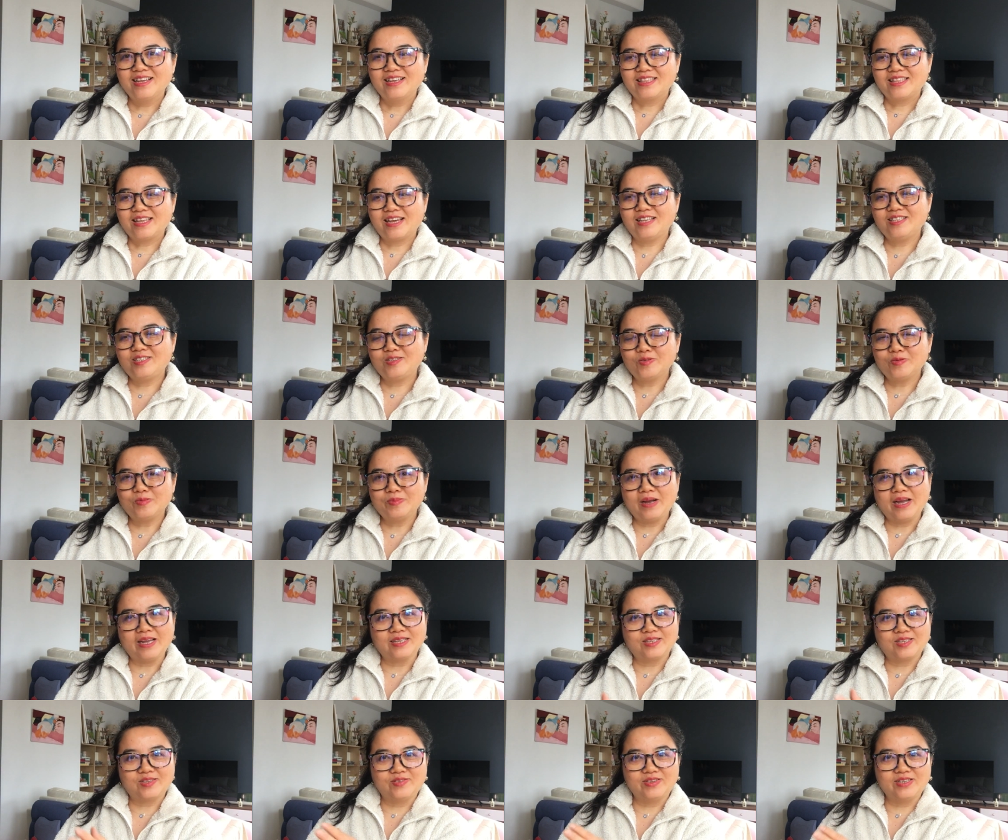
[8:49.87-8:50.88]
他就
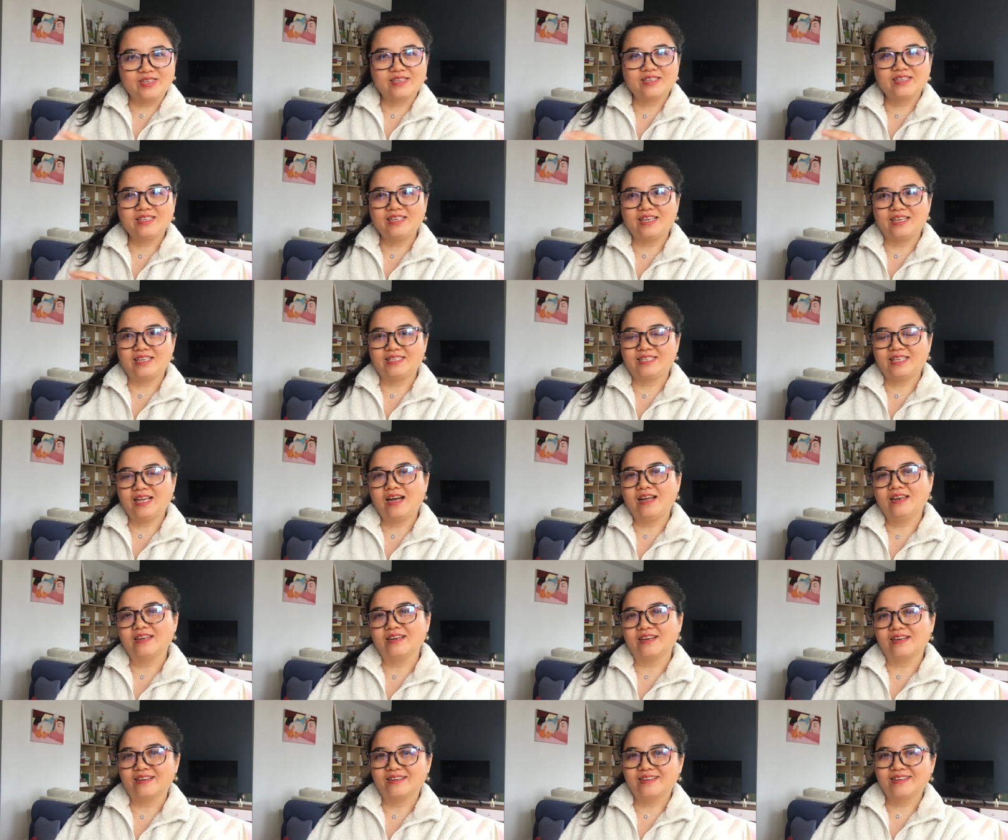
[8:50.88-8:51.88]
把学生引向
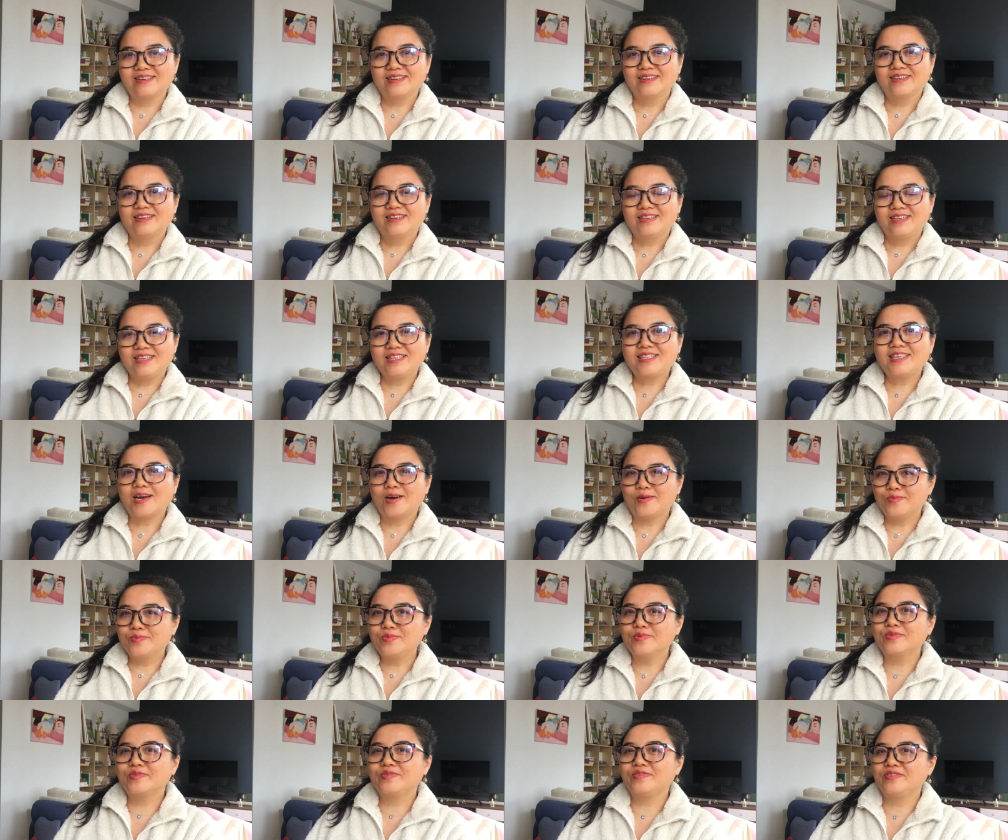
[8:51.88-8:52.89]
了一条
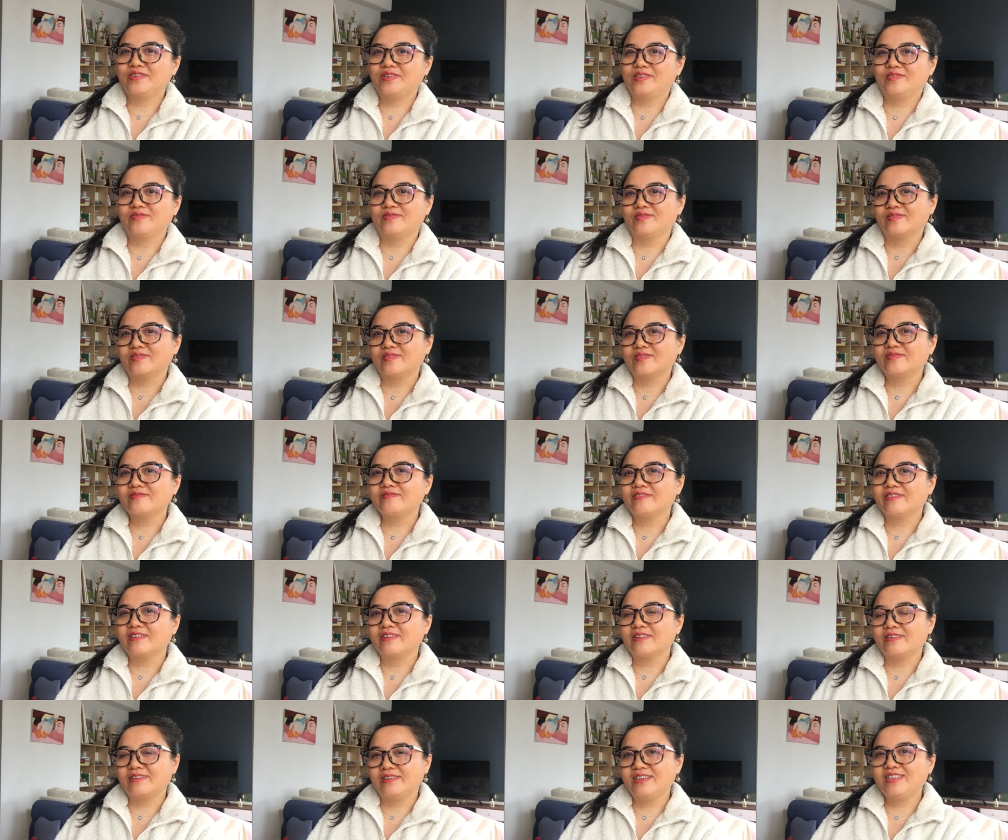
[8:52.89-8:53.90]
不归路，
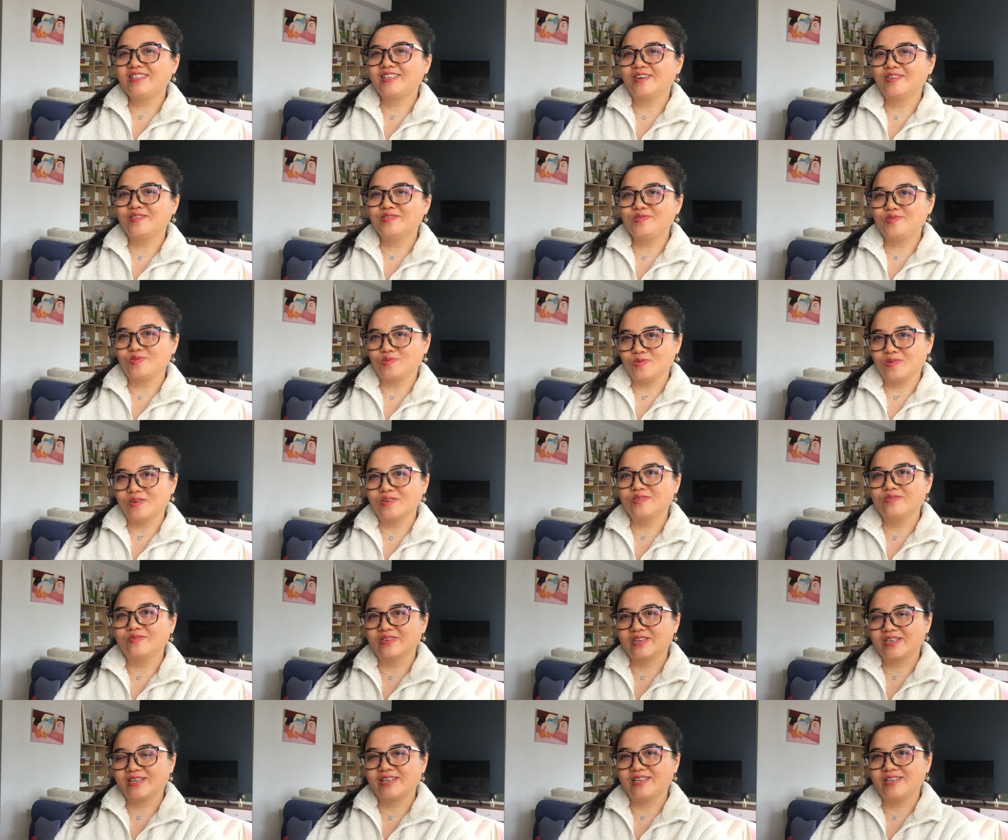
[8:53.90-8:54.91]
啊，一条绝
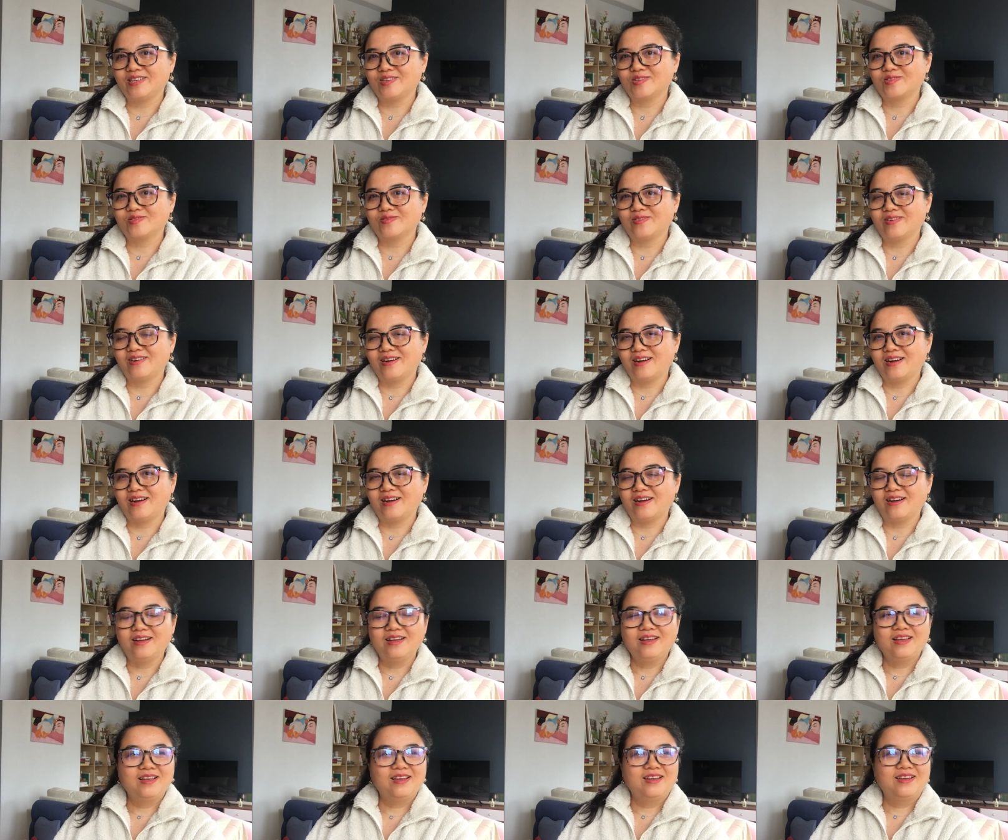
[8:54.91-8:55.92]
路，可以说哈，
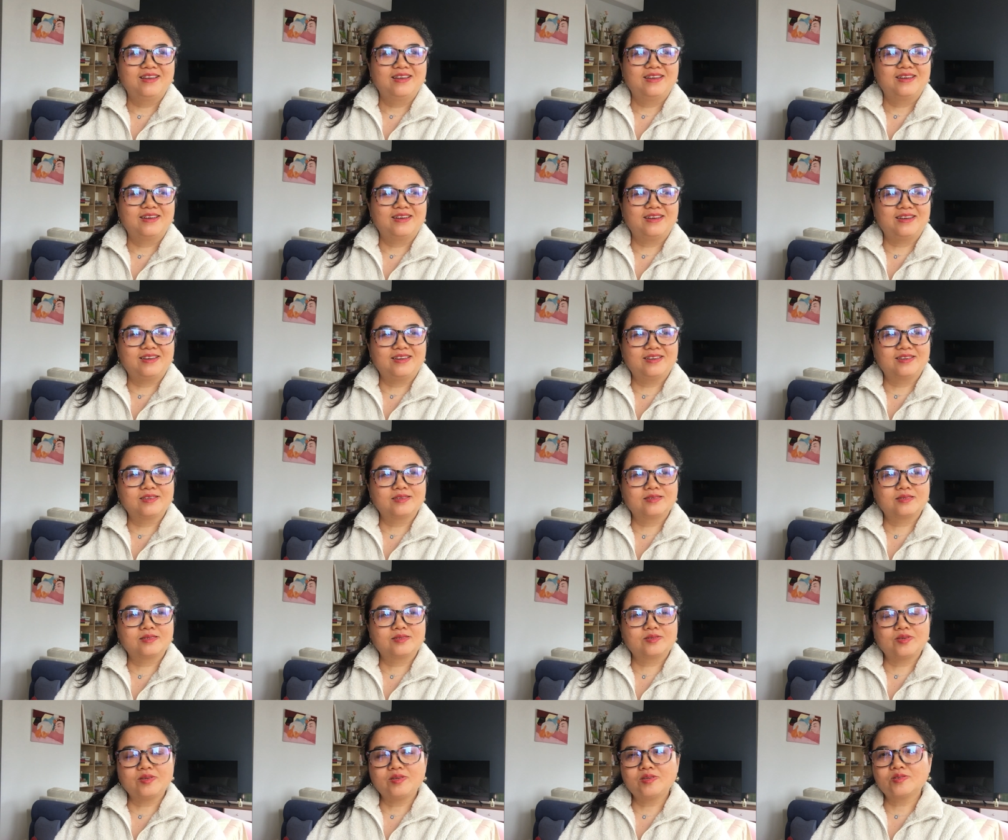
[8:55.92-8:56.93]
呃，
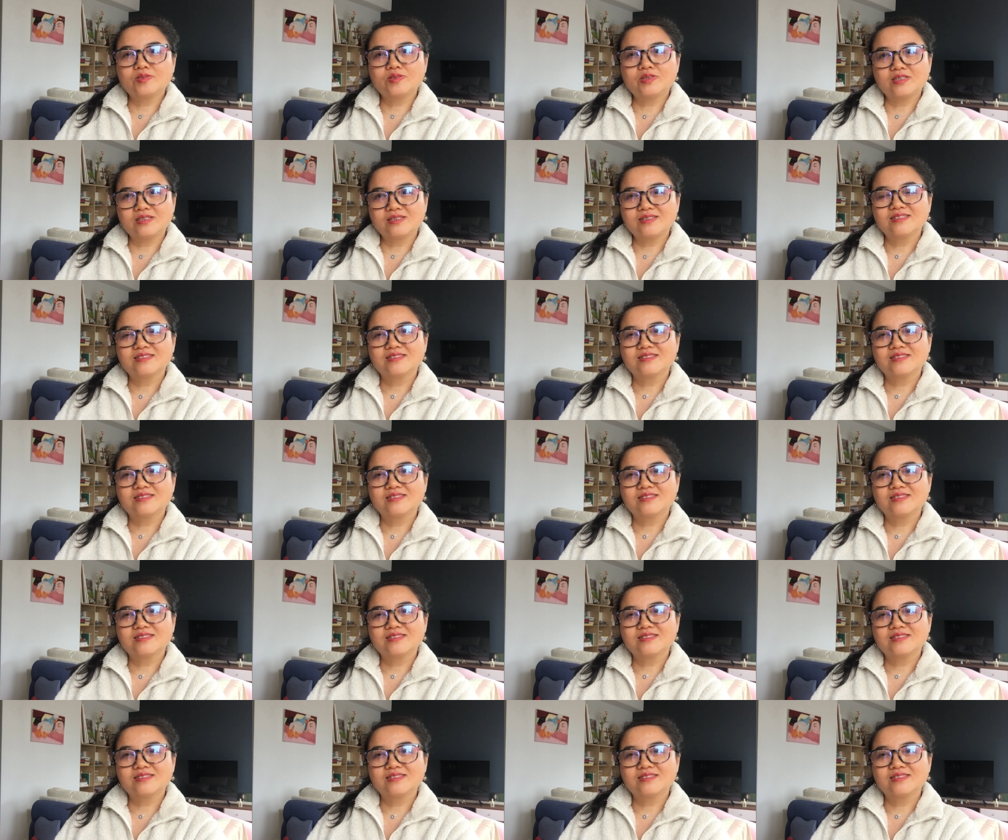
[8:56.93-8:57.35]
所以说。